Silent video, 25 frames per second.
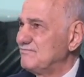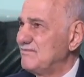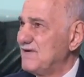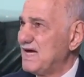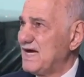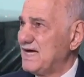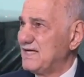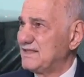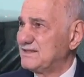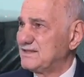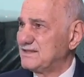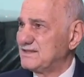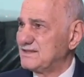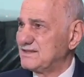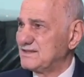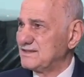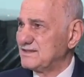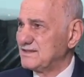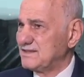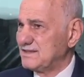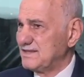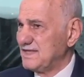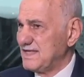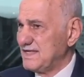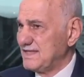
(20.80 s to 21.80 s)
بعد
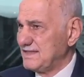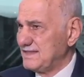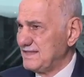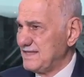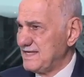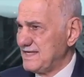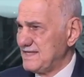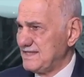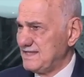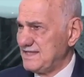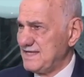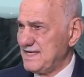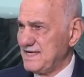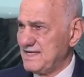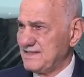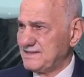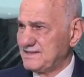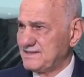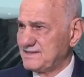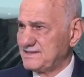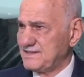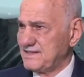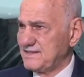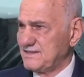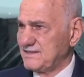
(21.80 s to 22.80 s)
يعني هاي لحد
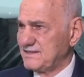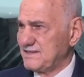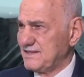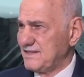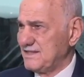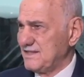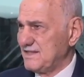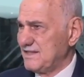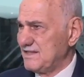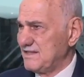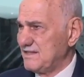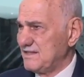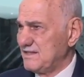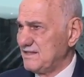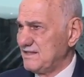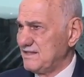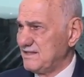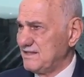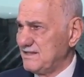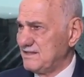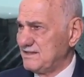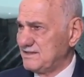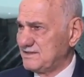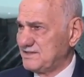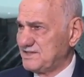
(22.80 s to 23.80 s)
سنة
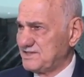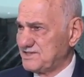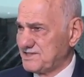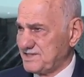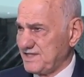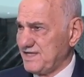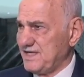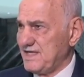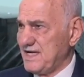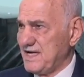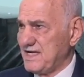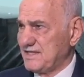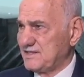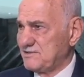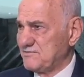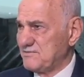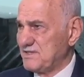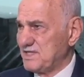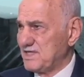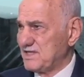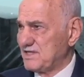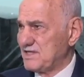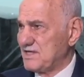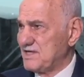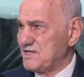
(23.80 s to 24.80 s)
التسعينات آه،
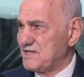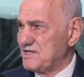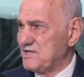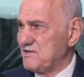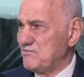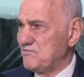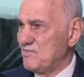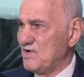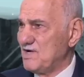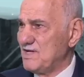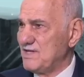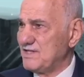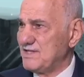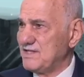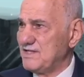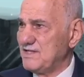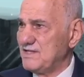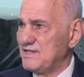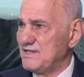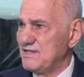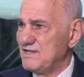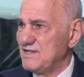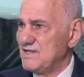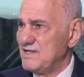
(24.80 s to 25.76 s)
من القرن الماضي